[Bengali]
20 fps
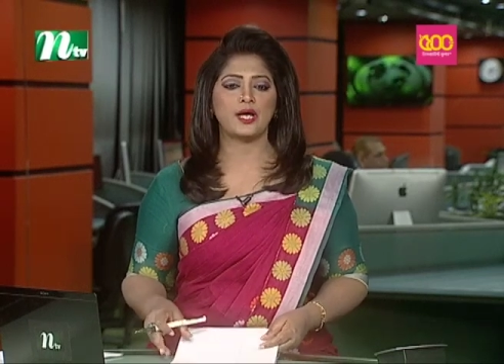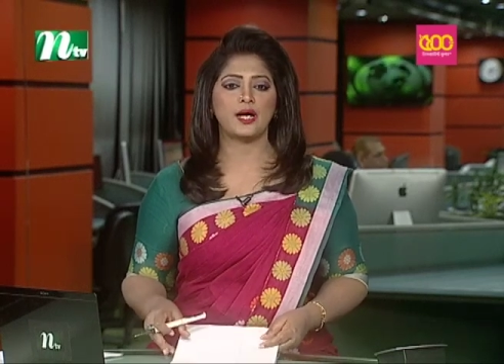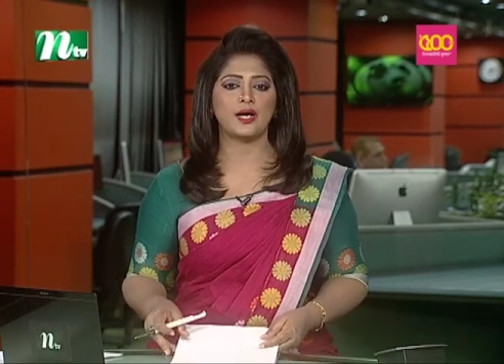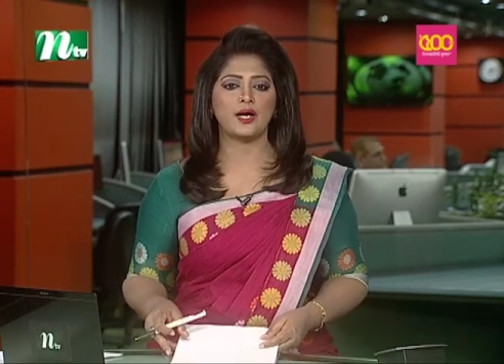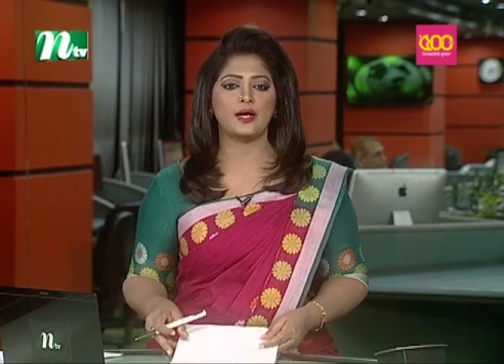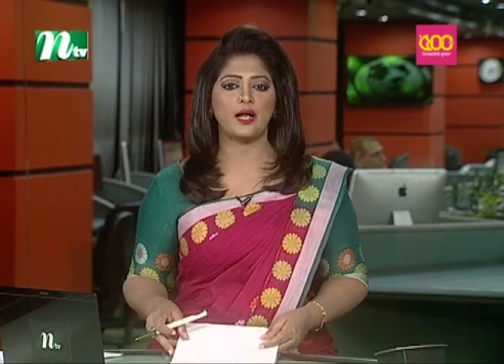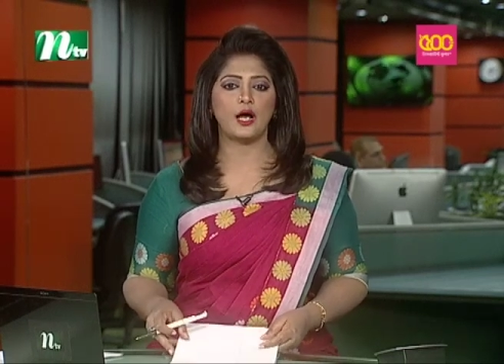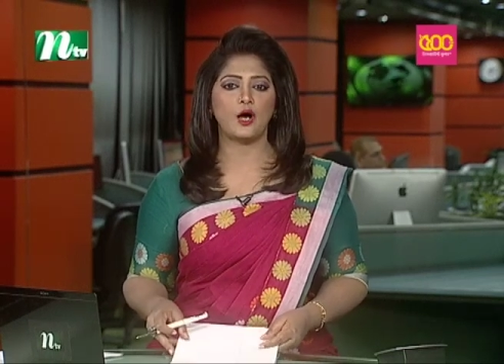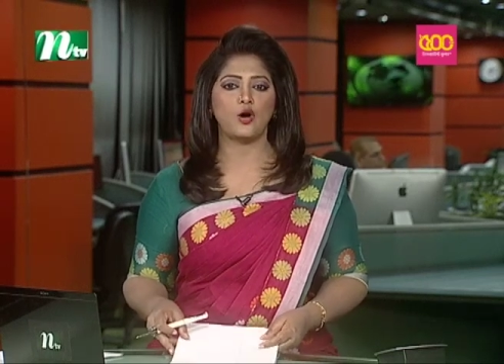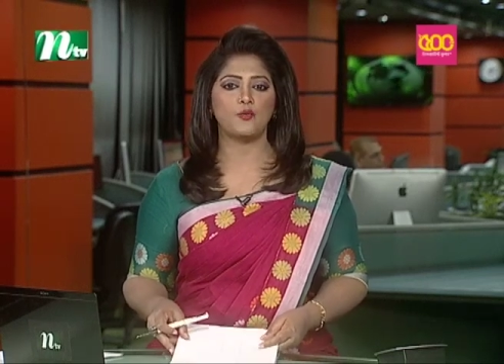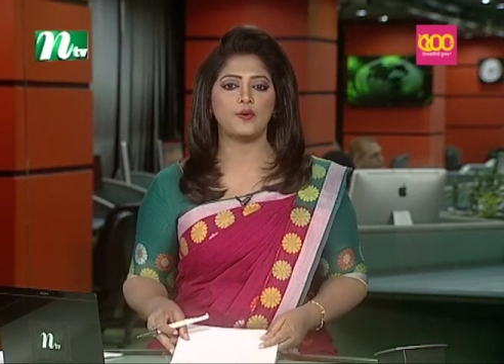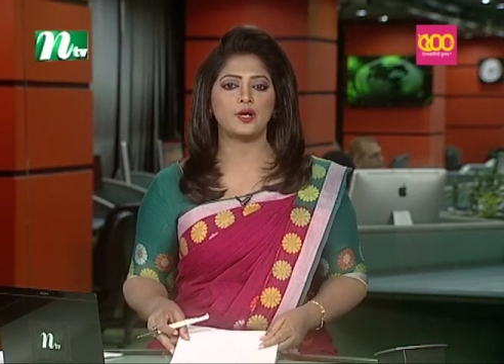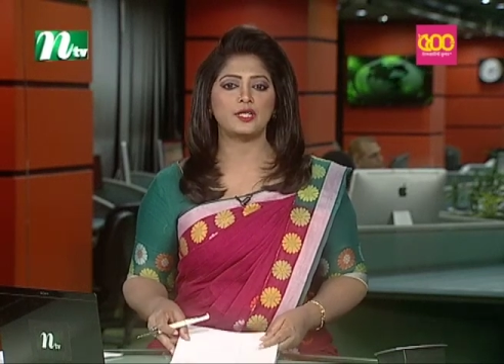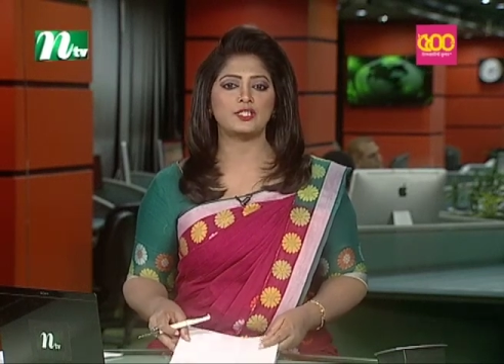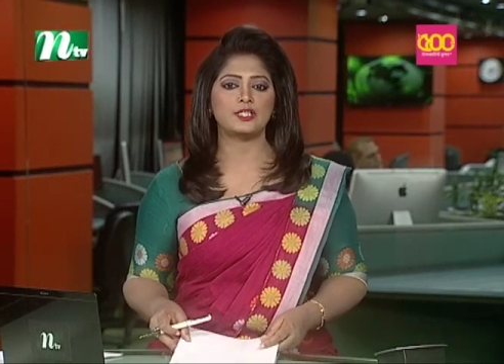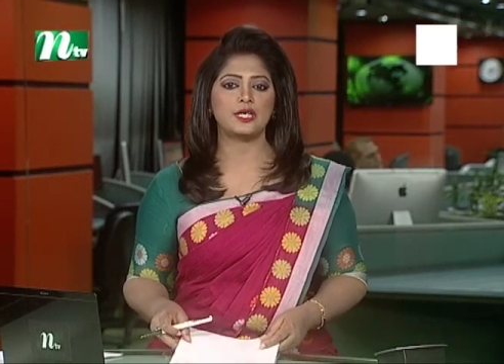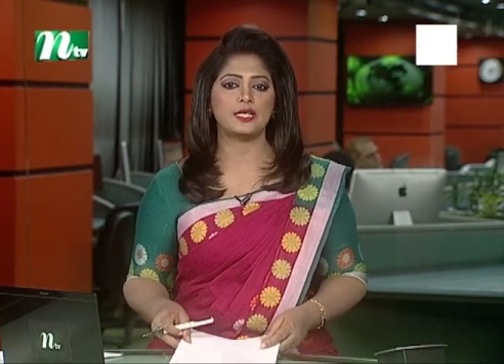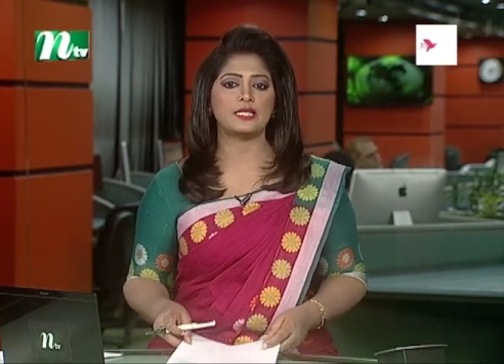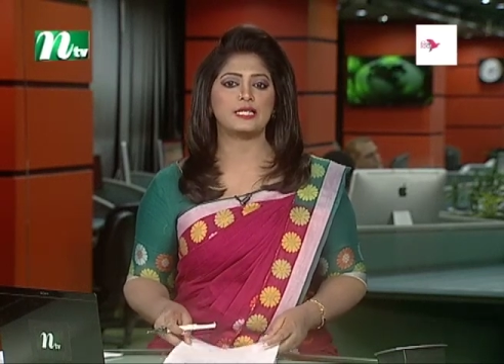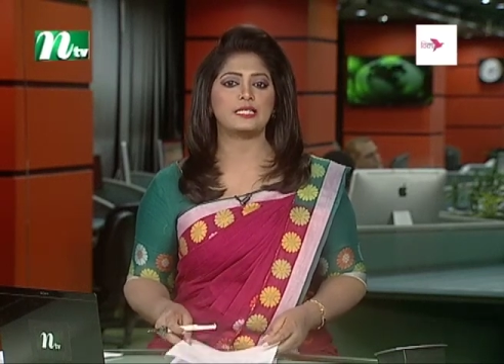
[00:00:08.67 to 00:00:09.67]
থাকার আহ্বান
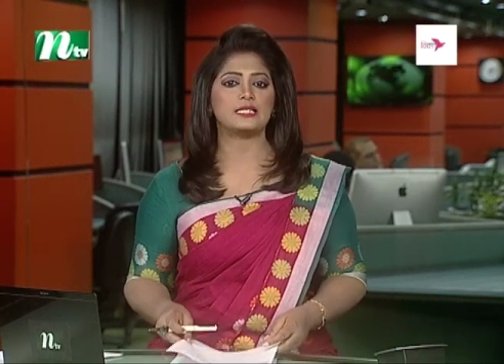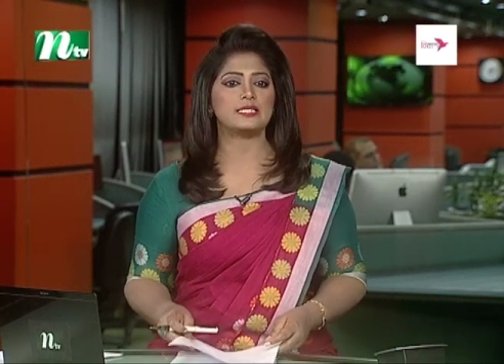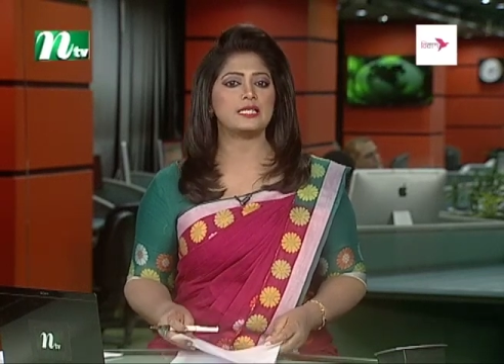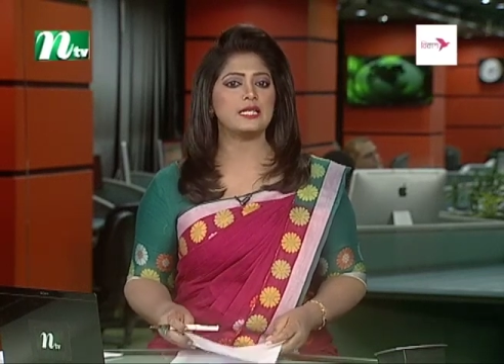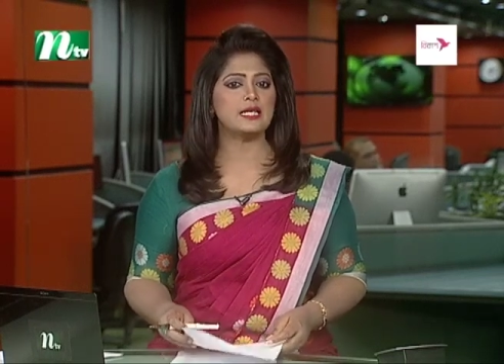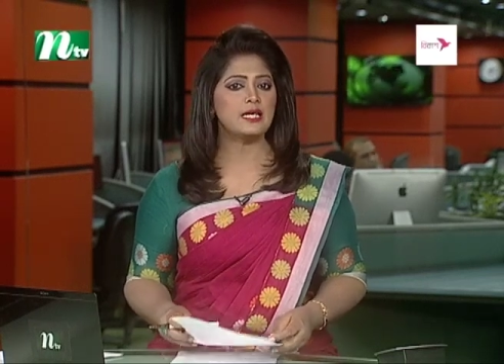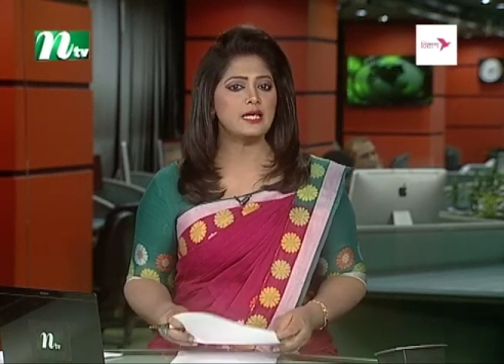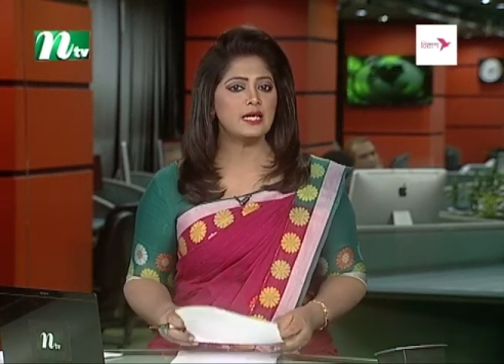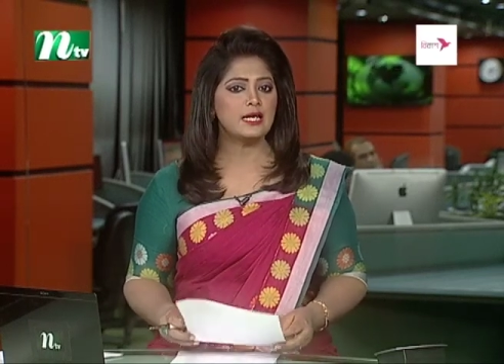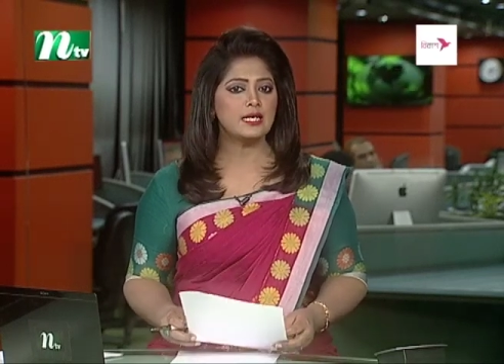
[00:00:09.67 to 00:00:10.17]
জানিয়েছে